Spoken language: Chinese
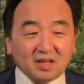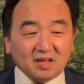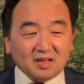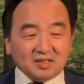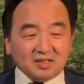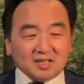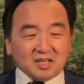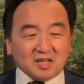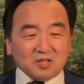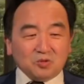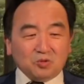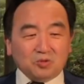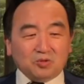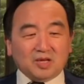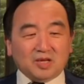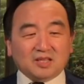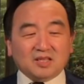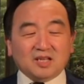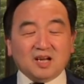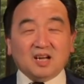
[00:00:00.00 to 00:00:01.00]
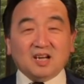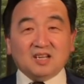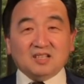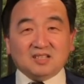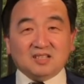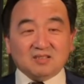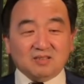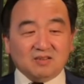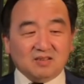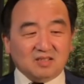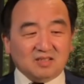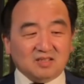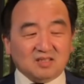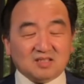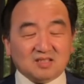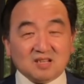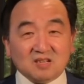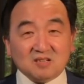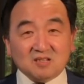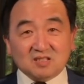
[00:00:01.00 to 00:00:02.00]
这个女人呢，
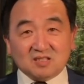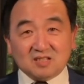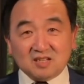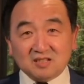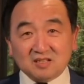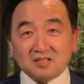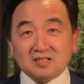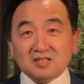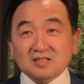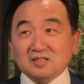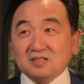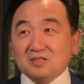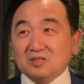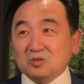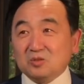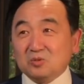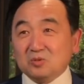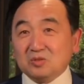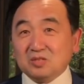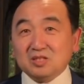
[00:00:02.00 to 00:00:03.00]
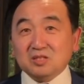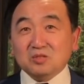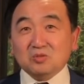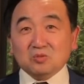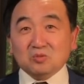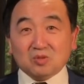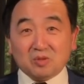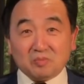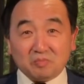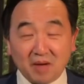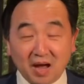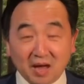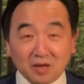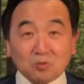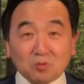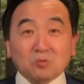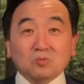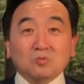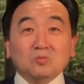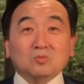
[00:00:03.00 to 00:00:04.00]
在曾经就进入了白
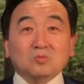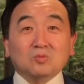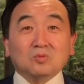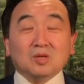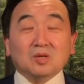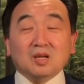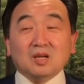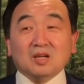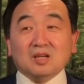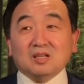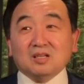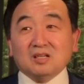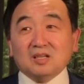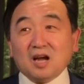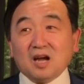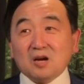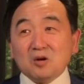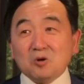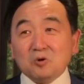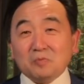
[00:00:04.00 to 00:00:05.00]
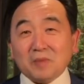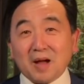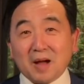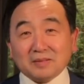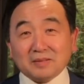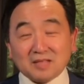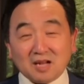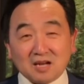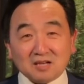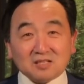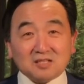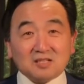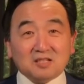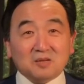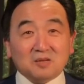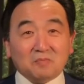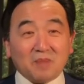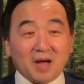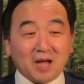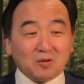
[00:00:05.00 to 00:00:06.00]
宫。然后把当时白